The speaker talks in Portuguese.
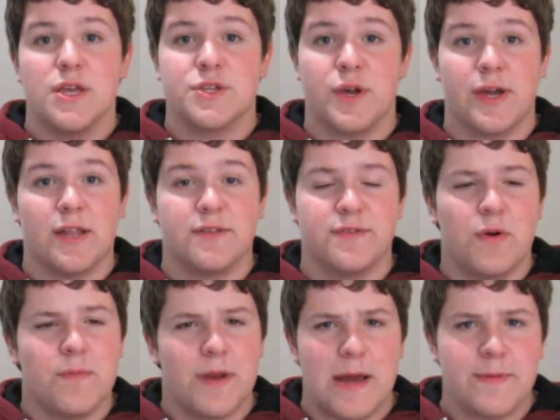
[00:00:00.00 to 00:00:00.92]
só que elas
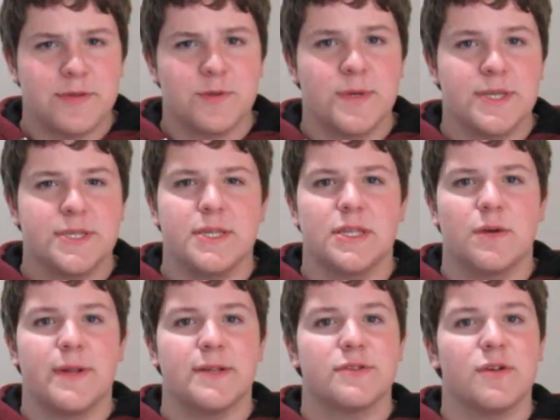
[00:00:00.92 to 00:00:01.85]
ficam bravas com isso,
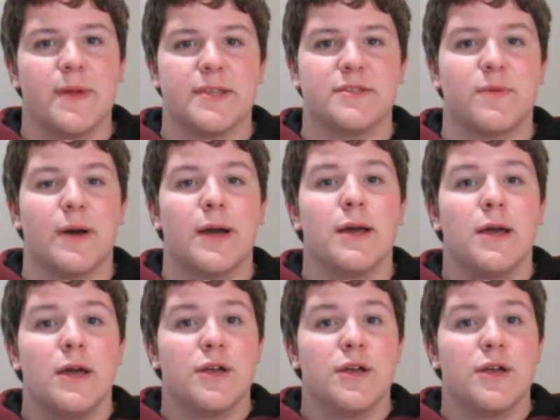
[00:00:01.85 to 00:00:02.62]
então elas começam a